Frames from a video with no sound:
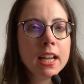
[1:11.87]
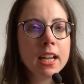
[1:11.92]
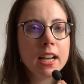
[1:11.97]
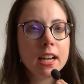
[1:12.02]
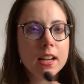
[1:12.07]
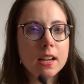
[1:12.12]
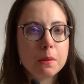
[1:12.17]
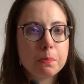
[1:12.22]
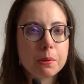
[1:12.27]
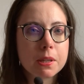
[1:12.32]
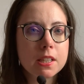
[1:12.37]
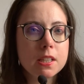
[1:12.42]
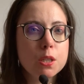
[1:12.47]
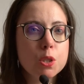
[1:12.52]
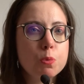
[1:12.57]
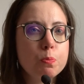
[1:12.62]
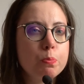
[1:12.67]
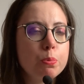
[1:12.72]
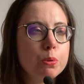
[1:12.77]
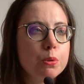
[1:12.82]
Après,
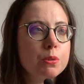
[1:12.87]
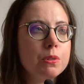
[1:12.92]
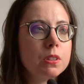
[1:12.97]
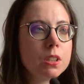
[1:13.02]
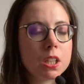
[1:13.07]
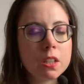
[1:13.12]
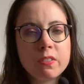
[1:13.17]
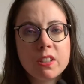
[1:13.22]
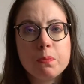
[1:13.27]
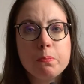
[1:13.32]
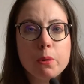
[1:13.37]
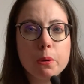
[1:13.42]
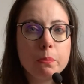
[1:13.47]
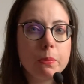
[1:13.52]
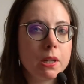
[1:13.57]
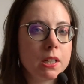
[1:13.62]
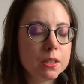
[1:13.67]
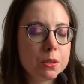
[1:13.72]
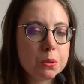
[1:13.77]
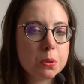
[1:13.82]
je peux très vite
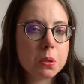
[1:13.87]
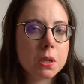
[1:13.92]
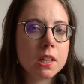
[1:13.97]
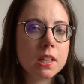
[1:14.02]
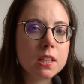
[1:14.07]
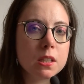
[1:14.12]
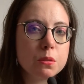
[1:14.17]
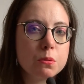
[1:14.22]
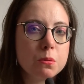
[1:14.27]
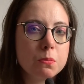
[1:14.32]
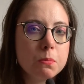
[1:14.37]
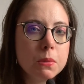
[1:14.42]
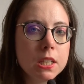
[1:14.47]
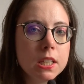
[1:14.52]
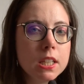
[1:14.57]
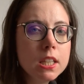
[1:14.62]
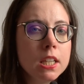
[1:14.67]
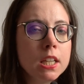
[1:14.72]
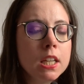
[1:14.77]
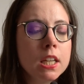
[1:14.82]
m'emballer sur un
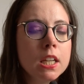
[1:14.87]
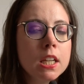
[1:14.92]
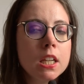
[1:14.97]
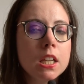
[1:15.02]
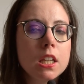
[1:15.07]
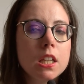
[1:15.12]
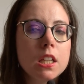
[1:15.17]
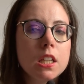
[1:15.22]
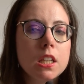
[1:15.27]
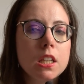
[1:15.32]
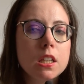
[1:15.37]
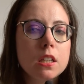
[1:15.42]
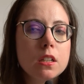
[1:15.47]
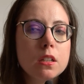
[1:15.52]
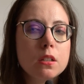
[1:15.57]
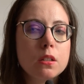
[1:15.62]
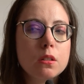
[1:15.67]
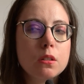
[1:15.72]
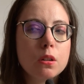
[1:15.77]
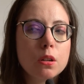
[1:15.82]
résumé et
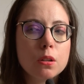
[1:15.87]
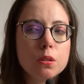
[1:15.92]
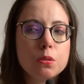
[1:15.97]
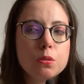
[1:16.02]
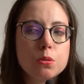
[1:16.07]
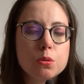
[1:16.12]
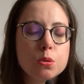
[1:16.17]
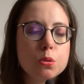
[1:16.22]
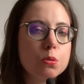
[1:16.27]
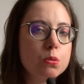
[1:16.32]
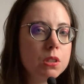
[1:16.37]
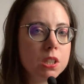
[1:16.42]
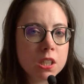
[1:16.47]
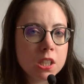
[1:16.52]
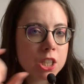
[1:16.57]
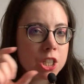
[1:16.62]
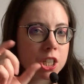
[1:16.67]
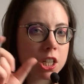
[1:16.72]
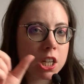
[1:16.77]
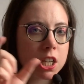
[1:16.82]
quand je
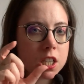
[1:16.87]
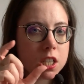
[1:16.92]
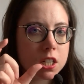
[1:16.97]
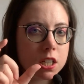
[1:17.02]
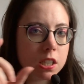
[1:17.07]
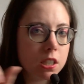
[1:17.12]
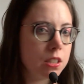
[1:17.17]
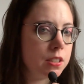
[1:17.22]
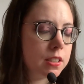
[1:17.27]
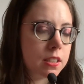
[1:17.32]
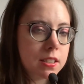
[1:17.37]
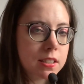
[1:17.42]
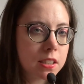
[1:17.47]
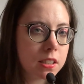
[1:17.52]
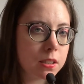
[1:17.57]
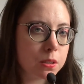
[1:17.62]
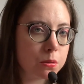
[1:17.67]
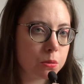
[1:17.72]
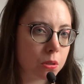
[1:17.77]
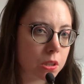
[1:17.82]
télécharge les
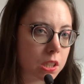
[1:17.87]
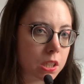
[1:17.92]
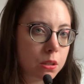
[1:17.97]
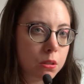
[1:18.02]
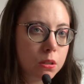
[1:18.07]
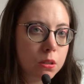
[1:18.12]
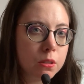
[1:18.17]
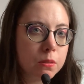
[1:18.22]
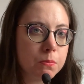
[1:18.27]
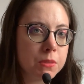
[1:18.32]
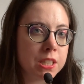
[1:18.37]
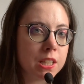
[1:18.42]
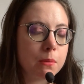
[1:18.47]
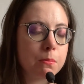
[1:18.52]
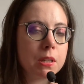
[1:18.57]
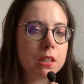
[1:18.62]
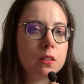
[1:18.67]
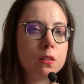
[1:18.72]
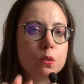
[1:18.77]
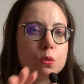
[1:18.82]
extraits sur Kiddle, ça
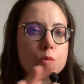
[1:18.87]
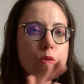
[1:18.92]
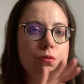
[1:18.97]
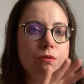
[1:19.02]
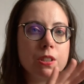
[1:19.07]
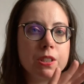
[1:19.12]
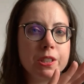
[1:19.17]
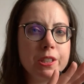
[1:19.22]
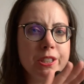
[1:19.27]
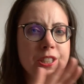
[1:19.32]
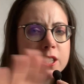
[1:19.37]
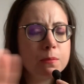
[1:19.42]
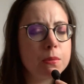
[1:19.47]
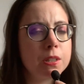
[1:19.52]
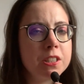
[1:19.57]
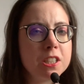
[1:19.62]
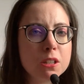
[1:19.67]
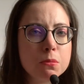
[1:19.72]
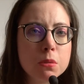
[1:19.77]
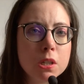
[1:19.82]
maintenant je le fais
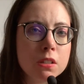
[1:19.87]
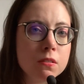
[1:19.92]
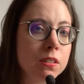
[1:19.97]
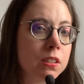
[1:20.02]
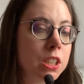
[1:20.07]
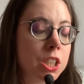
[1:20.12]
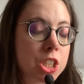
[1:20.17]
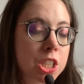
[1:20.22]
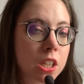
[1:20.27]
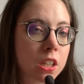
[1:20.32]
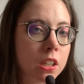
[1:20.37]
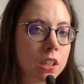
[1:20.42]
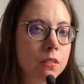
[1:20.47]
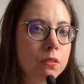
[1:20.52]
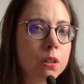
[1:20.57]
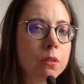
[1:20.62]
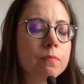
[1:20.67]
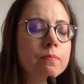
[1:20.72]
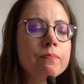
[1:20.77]
systématiquement avant d'acheter un livre,